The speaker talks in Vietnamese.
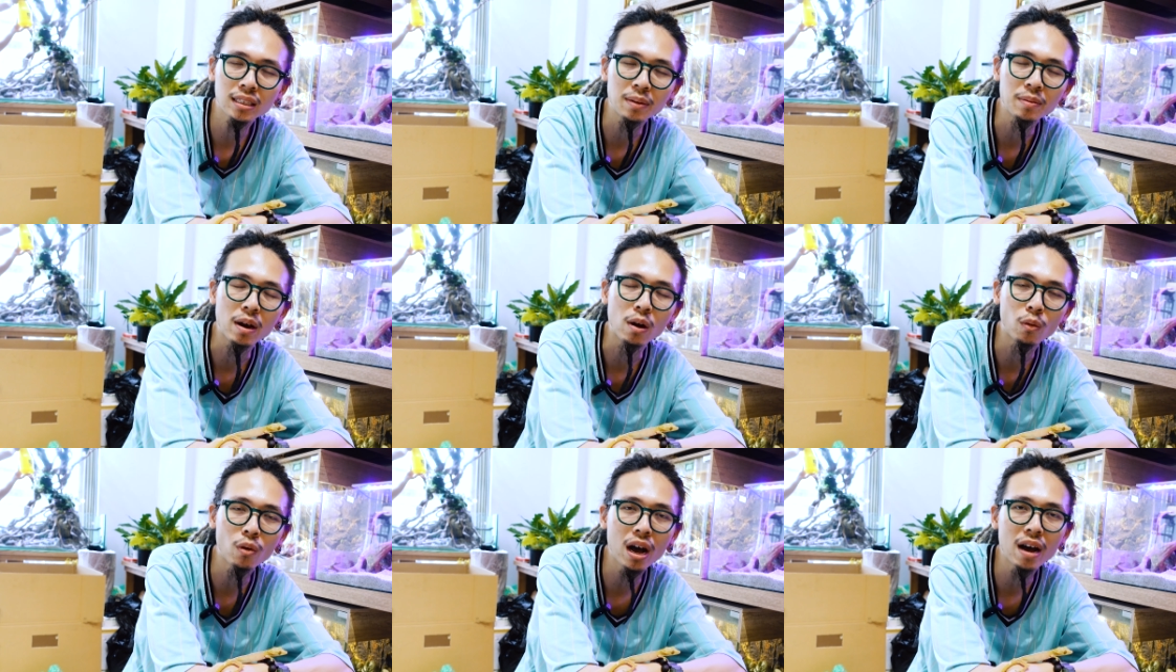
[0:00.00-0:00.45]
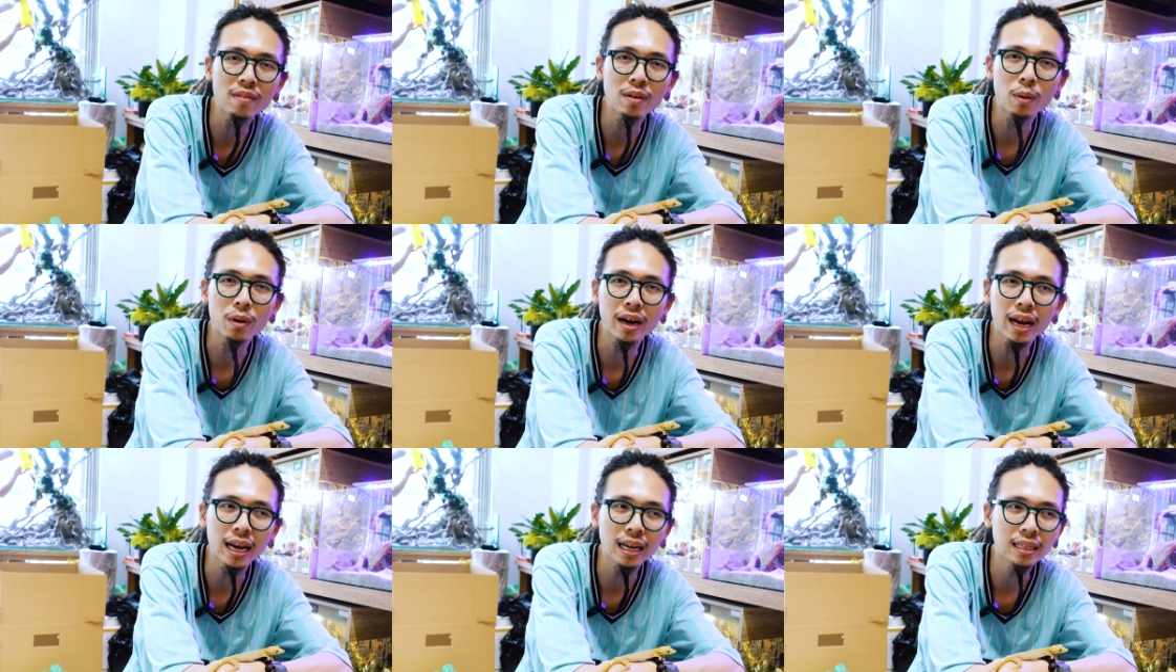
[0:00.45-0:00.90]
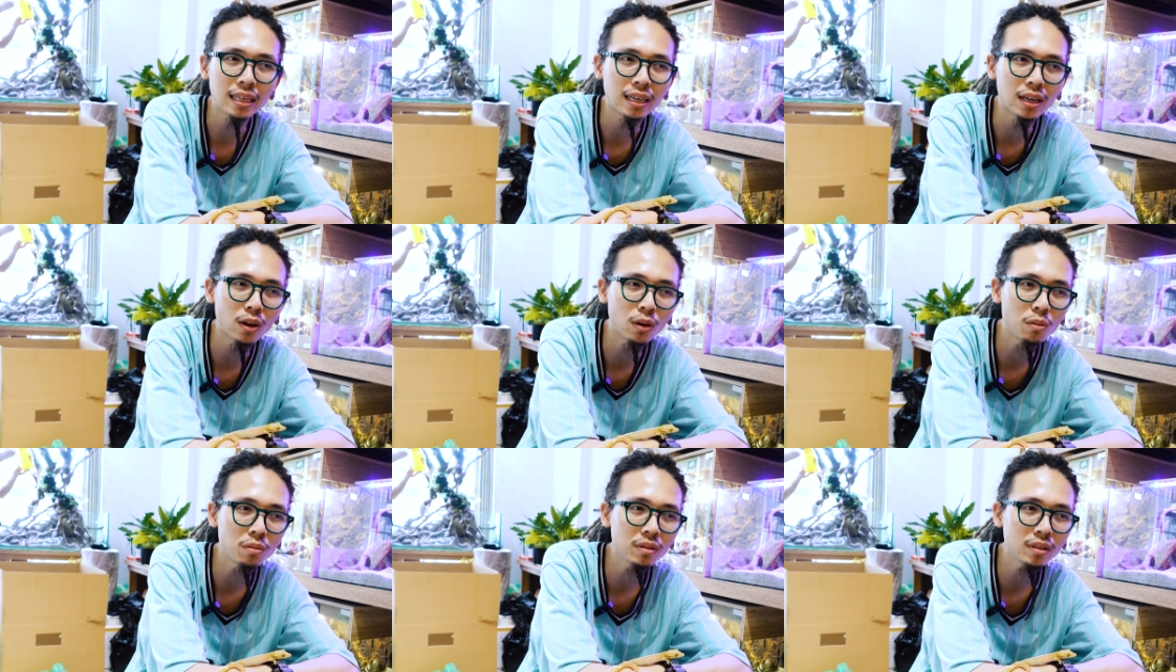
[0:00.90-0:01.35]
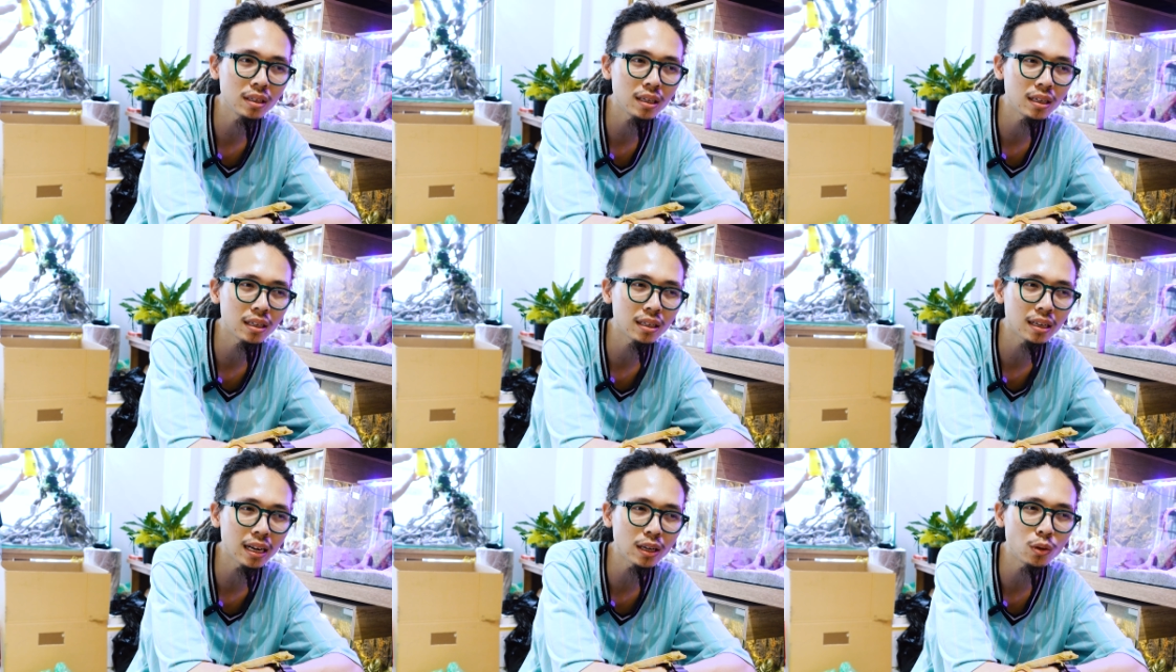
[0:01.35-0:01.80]
tìm hiểu qua về bọn này thì nó cũng
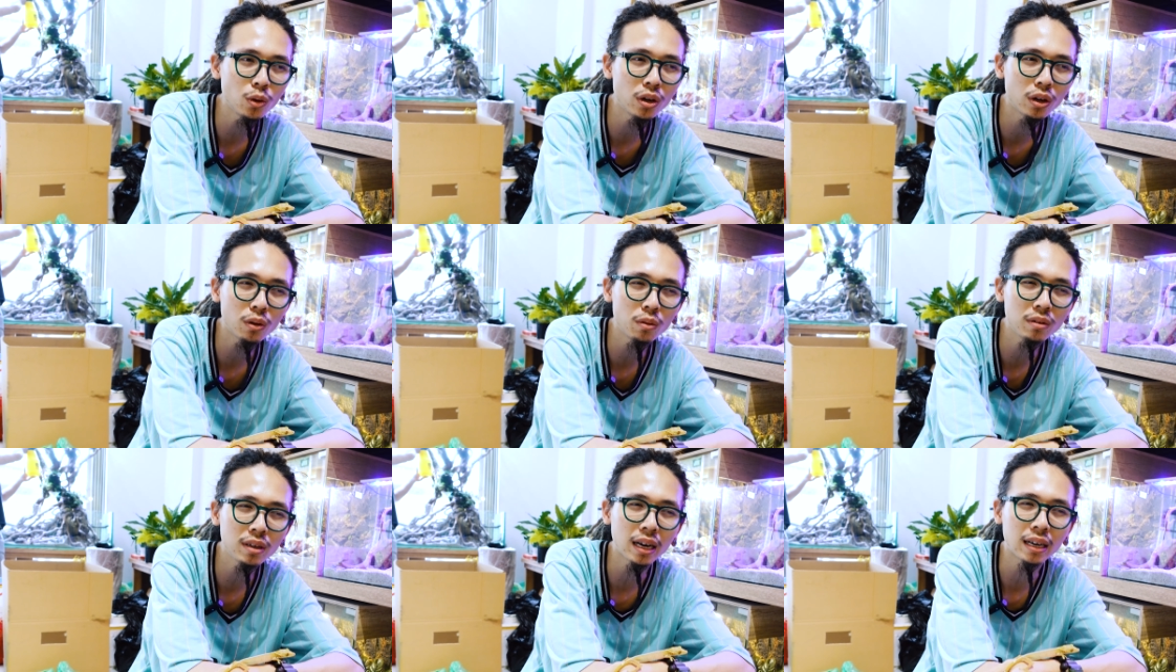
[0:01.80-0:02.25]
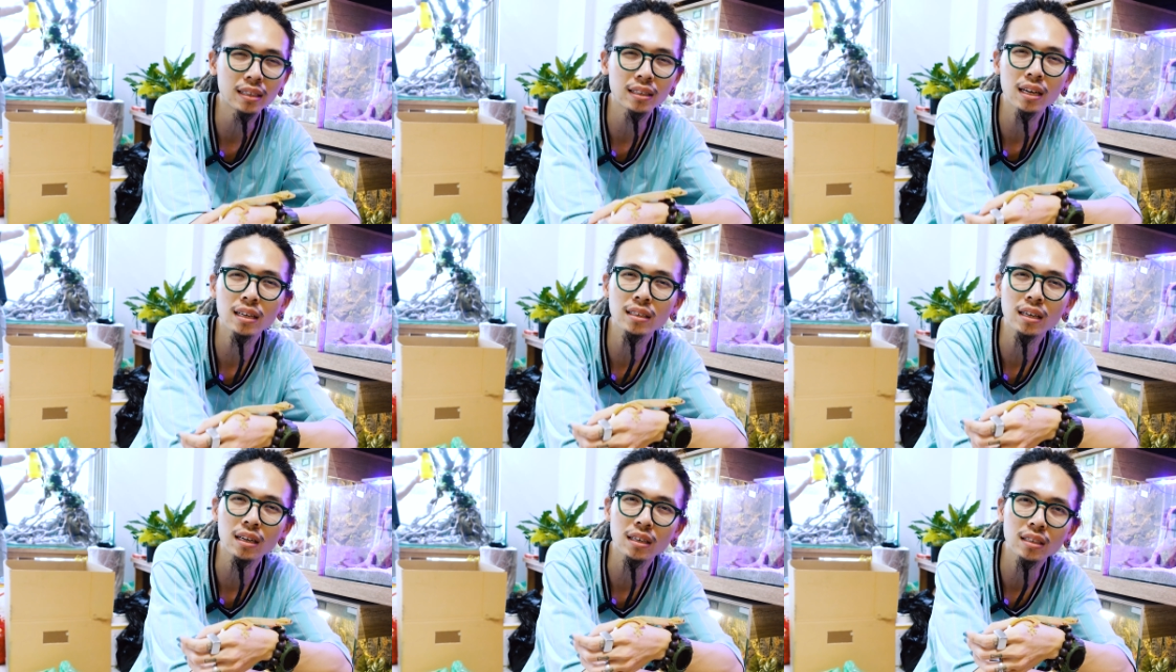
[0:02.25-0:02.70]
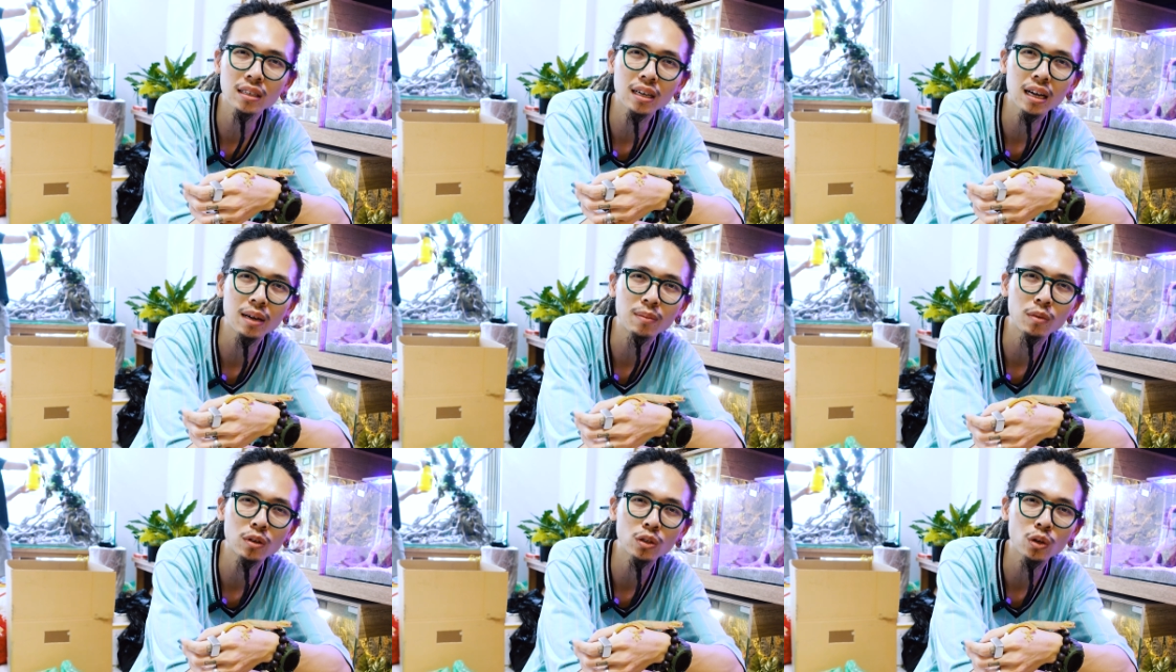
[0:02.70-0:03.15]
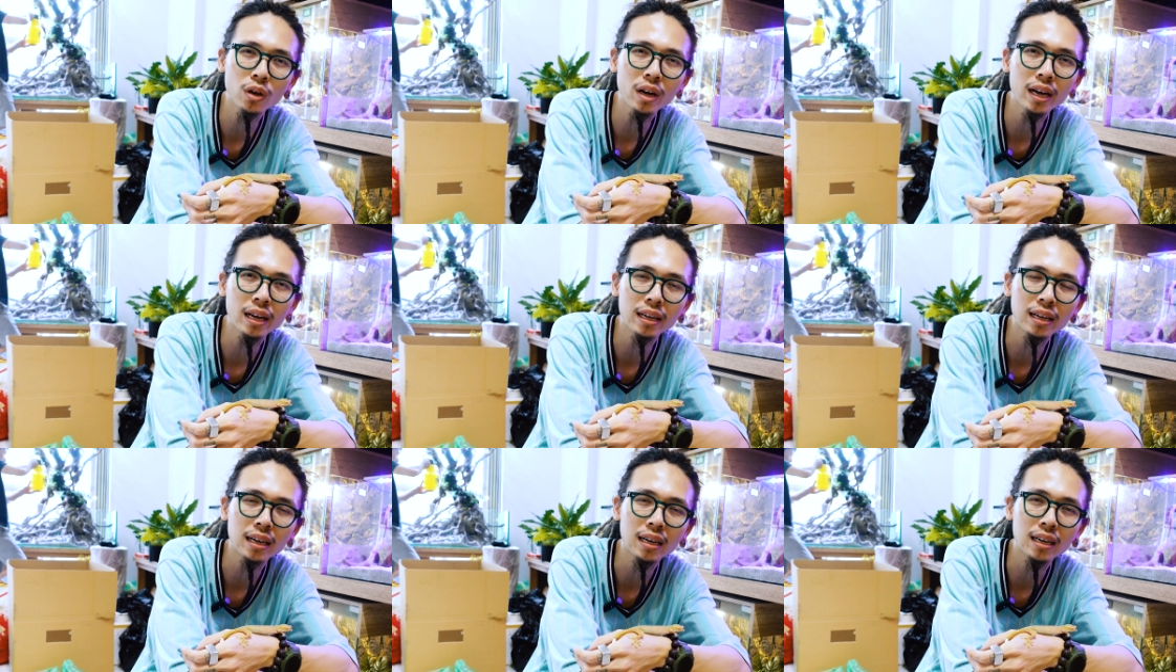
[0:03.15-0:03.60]
cách nuôi nó cũng gần tương tự như là một số
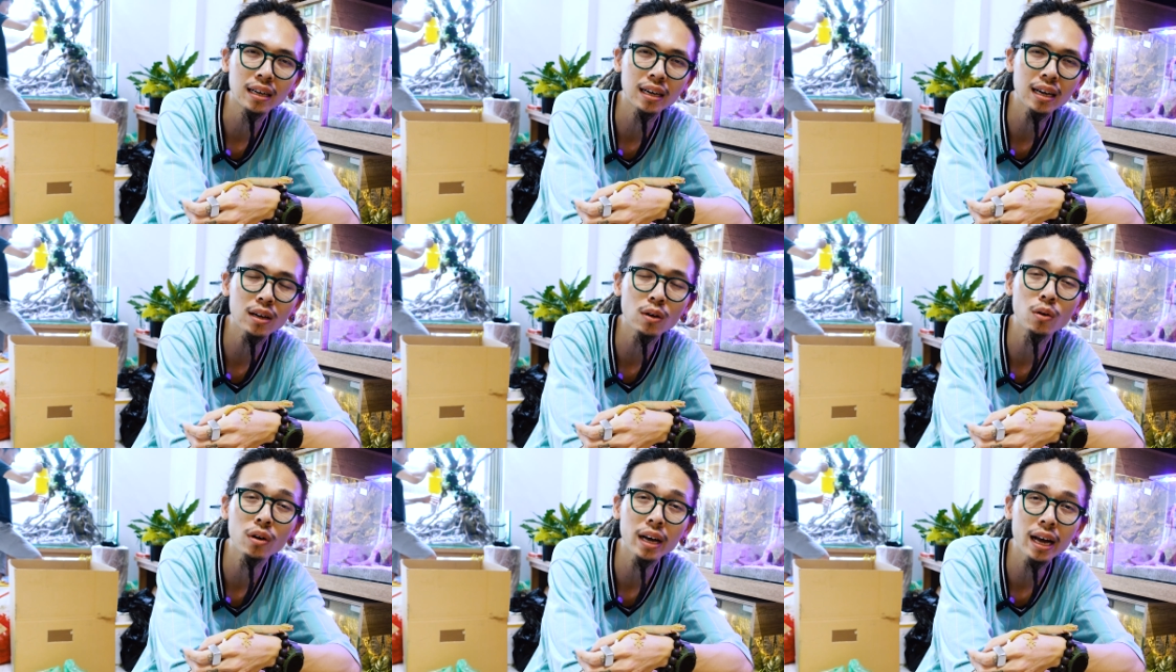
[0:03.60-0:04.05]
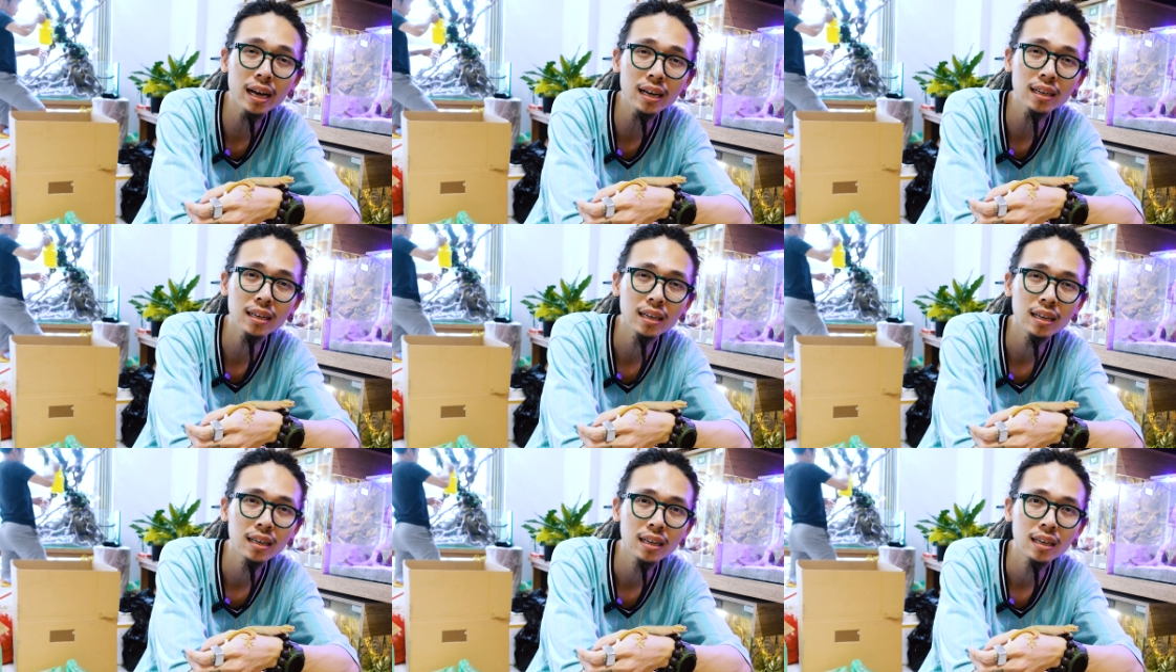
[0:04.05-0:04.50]
loại gecko khác.